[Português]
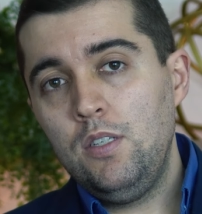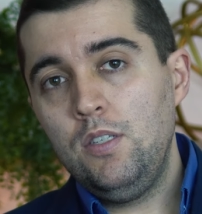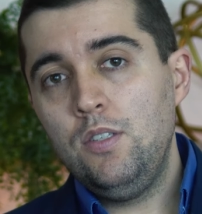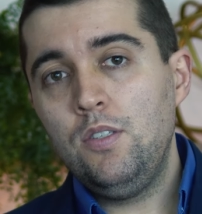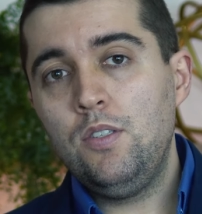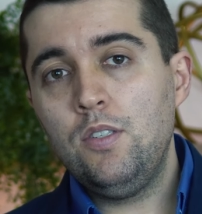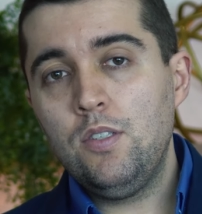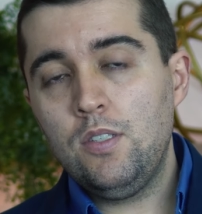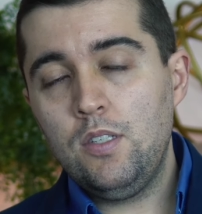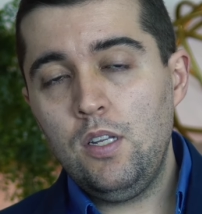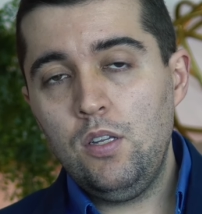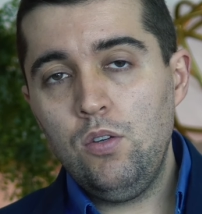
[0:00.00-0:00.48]

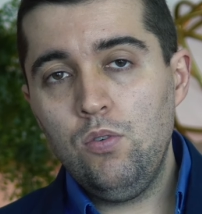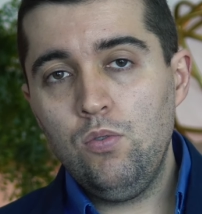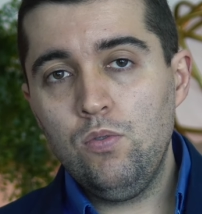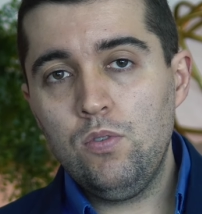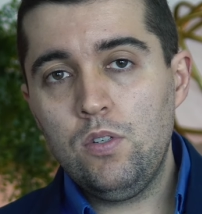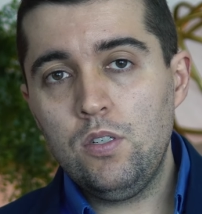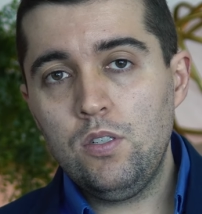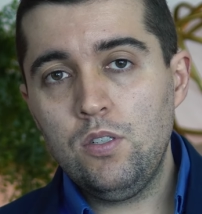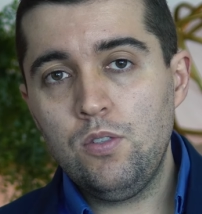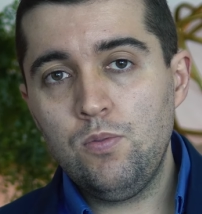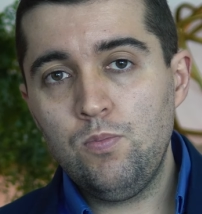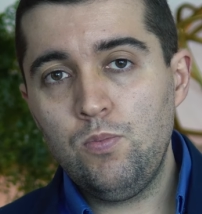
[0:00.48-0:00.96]
existem
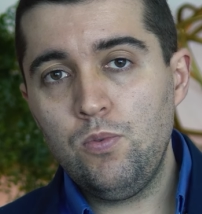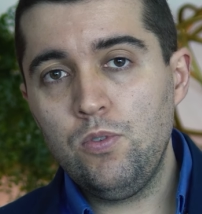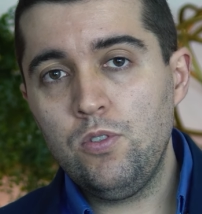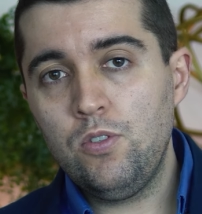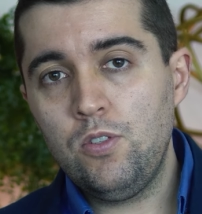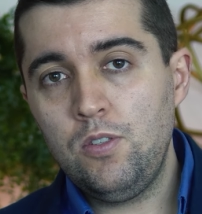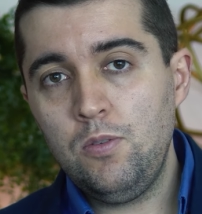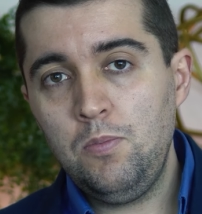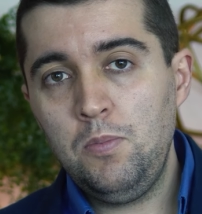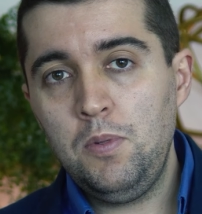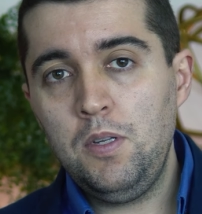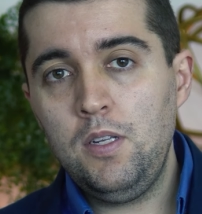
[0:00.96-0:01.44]
outras
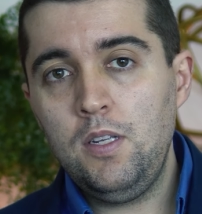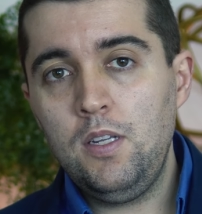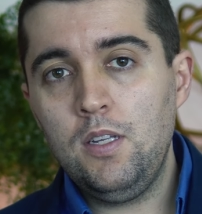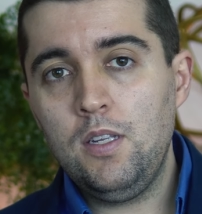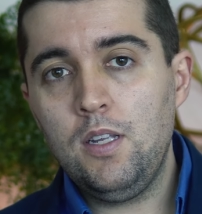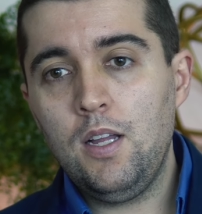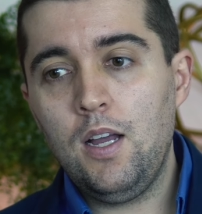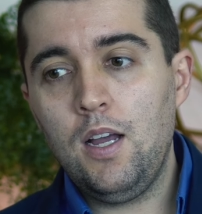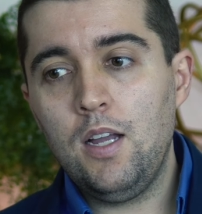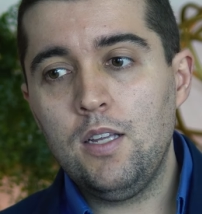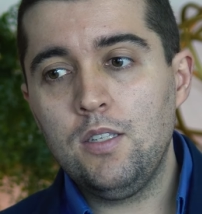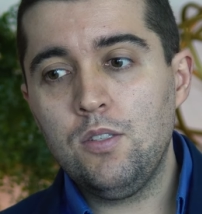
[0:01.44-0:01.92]

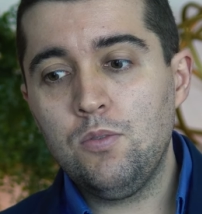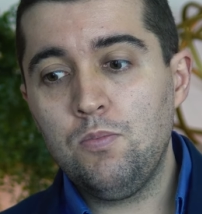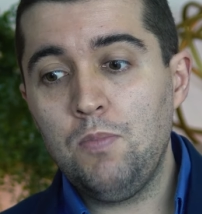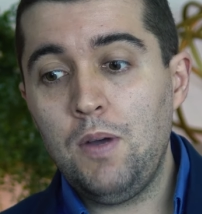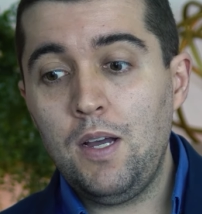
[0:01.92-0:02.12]
possibilidades.